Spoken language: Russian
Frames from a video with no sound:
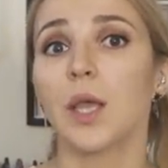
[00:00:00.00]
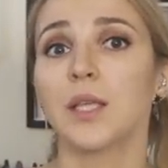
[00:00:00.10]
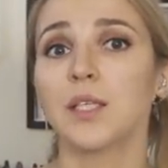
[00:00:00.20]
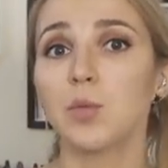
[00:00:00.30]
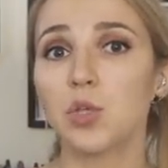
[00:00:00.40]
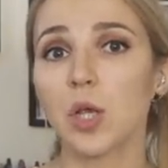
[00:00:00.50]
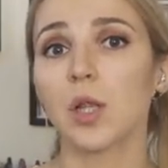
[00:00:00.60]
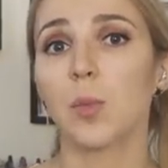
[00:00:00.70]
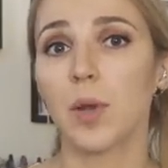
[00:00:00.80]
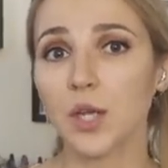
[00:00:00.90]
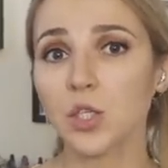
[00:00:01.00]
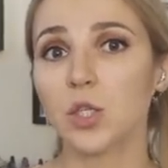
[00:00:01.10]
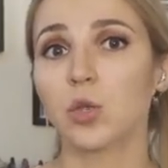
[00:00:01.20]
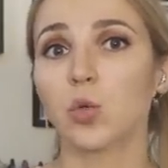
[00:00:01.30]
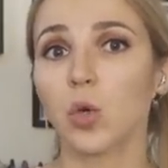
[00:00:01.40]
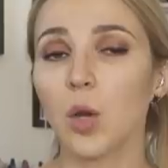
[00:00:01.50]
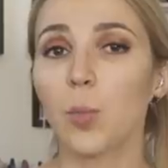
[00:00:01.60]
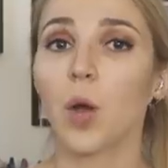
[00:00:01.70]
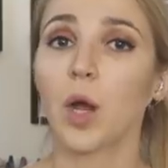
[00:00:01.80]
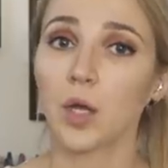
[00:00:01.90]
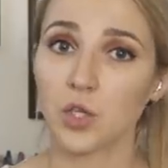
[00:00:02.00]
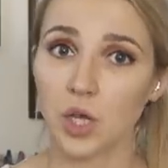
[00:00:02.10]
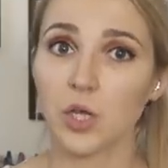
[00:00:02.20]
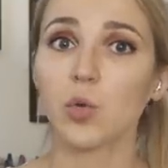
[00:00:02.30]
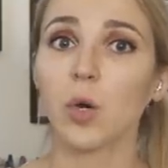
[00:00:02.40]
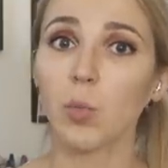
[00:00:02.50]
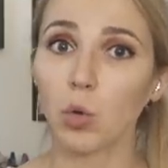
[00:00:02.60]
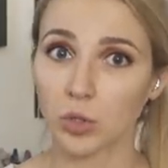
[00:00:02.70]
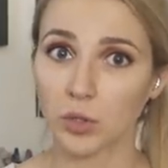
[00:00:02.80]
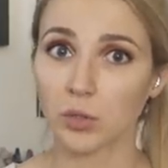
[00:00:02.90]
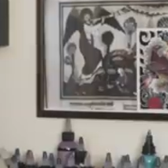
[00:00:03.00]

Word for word: и замечала бляшки только по окончанию работы.